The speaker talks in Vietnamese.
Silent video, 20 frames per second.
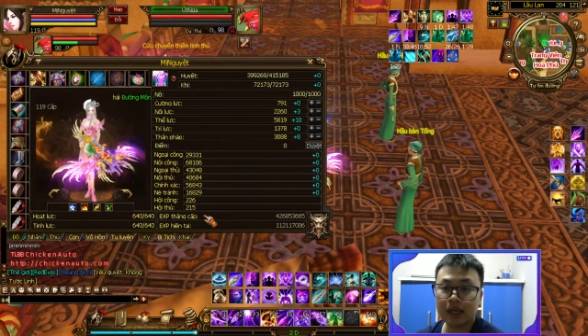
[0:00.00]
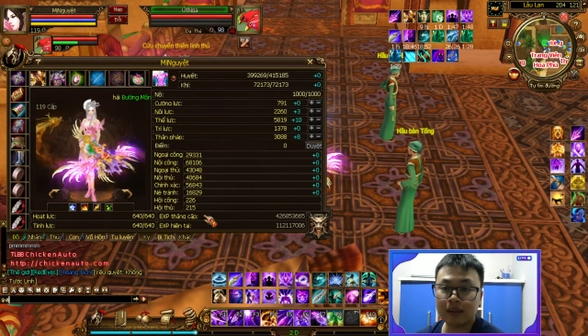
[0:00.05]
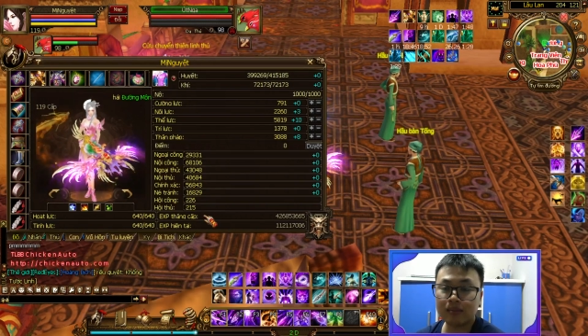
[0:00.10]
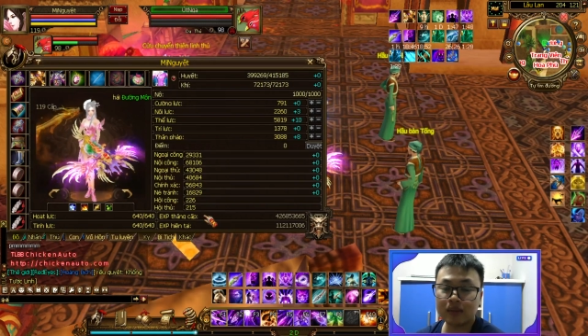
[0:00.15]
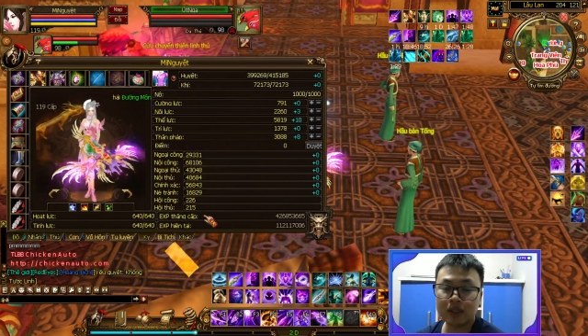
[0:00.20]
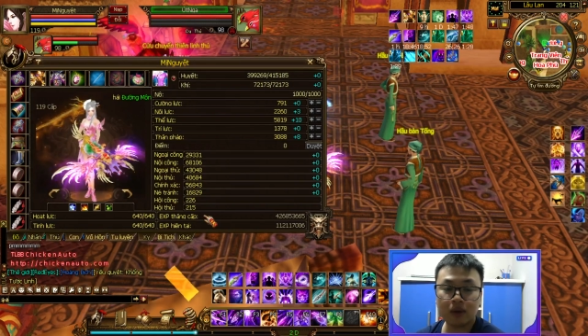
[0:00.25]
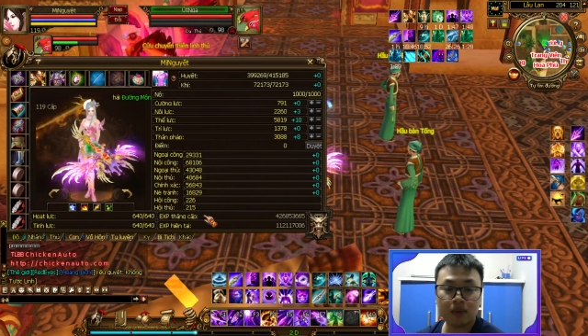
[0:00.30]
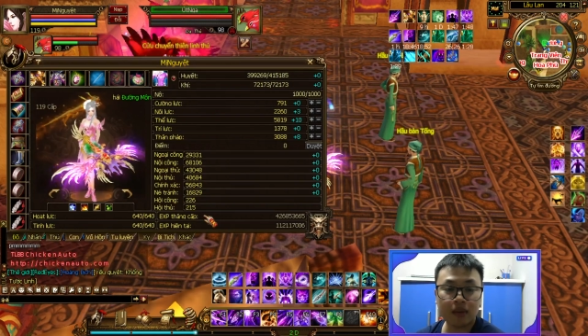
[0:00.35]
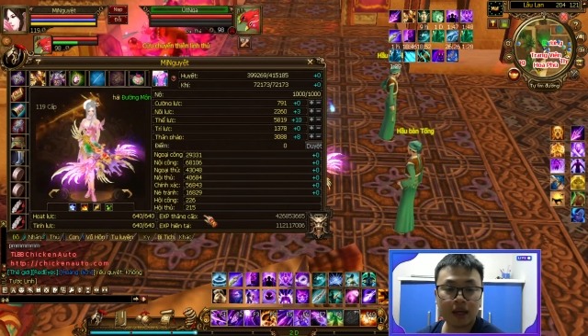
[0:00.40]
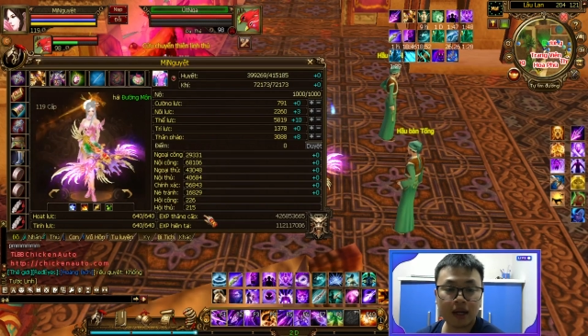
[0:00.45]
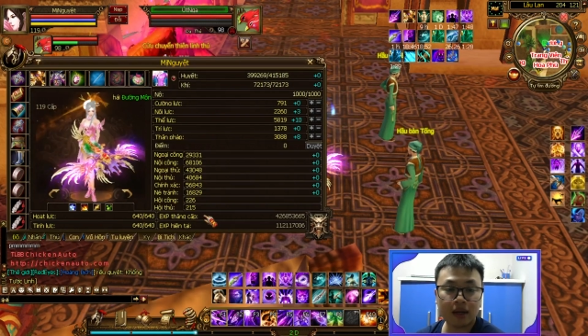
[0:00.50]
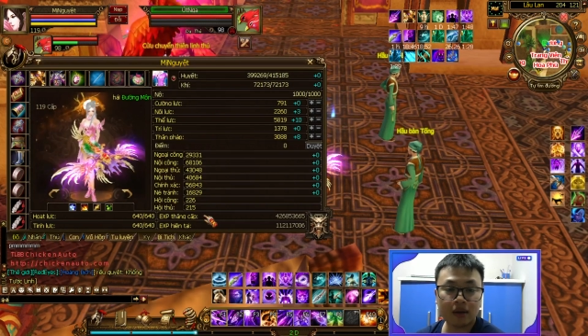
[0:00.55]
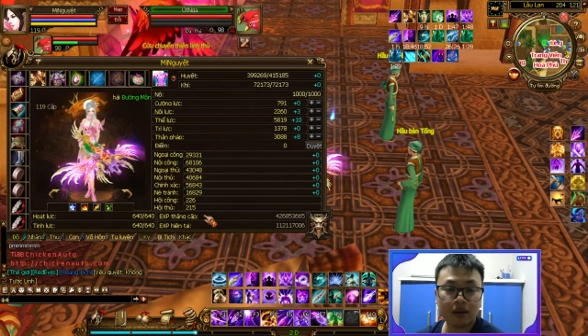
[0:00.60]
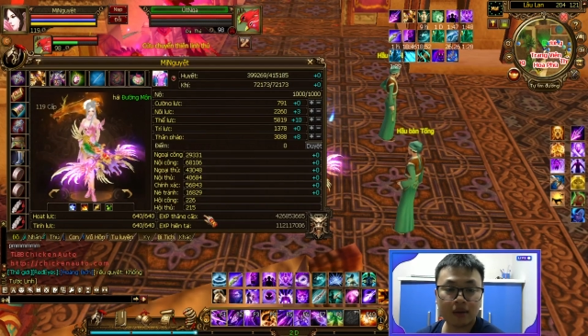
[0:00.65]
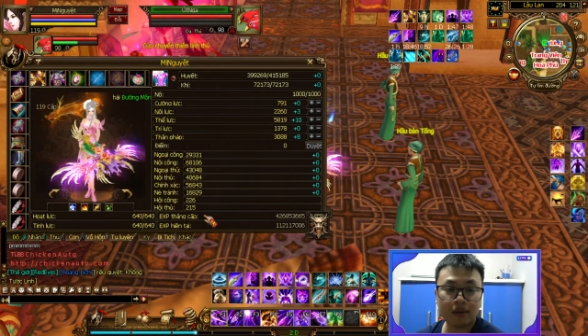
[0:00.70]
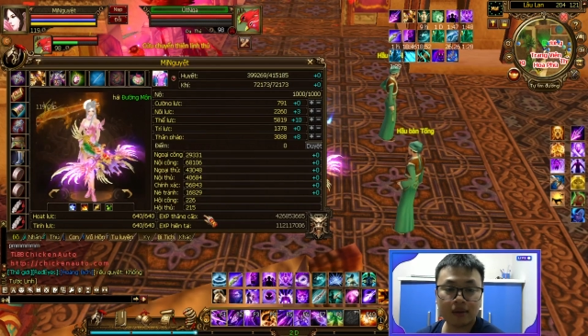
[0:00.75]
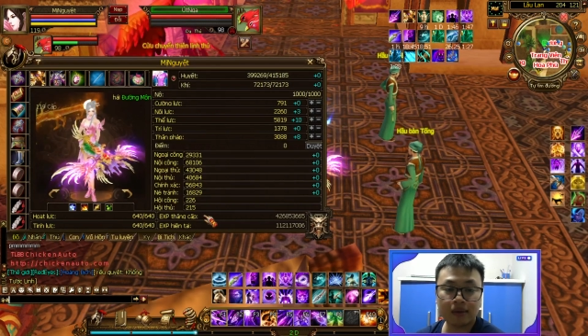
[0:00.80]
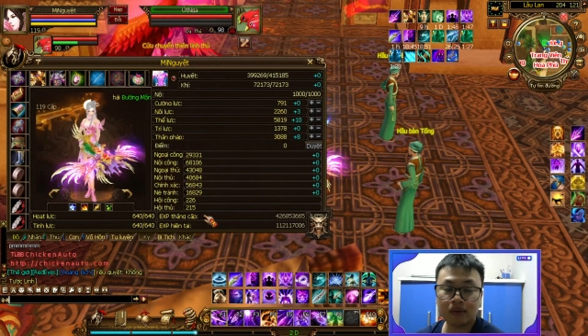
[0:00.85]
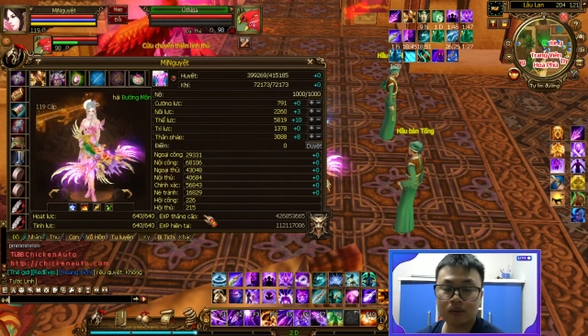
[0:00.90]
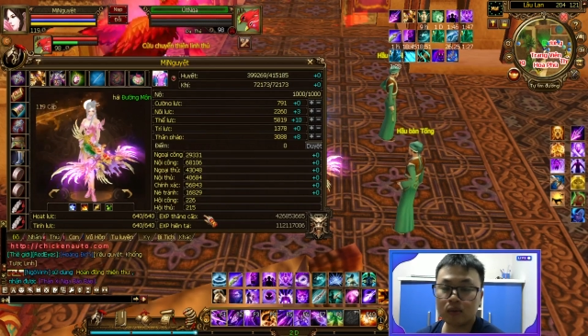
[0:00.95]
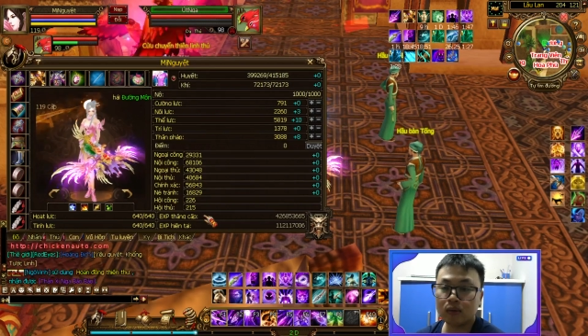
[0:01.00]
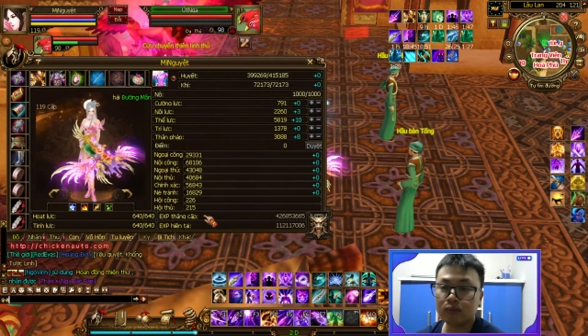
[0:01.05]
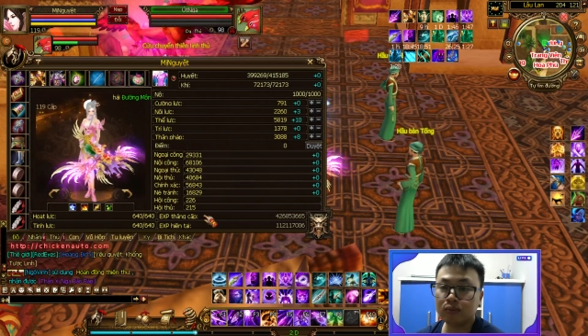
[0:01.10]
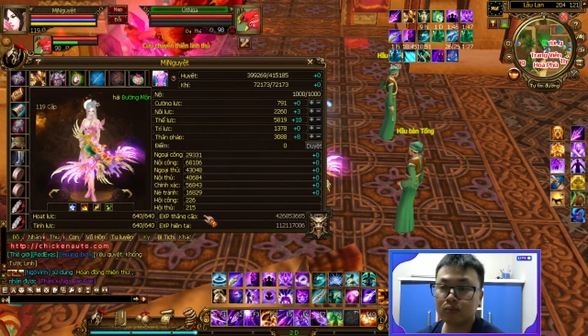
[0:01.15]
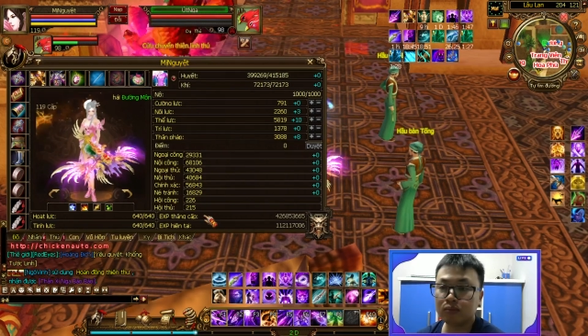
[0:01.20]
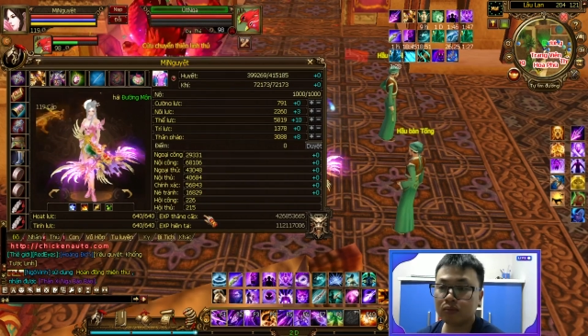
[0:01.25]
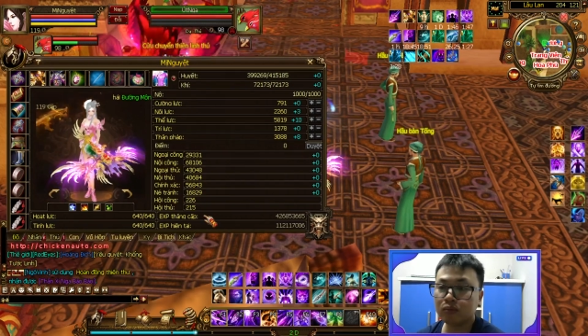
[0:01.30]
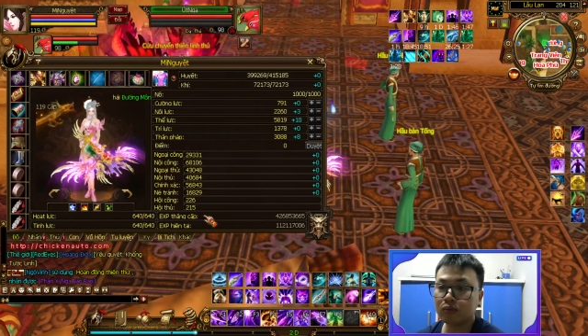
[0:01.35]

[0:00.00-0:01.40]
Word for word: năm sáu thằng nó cùng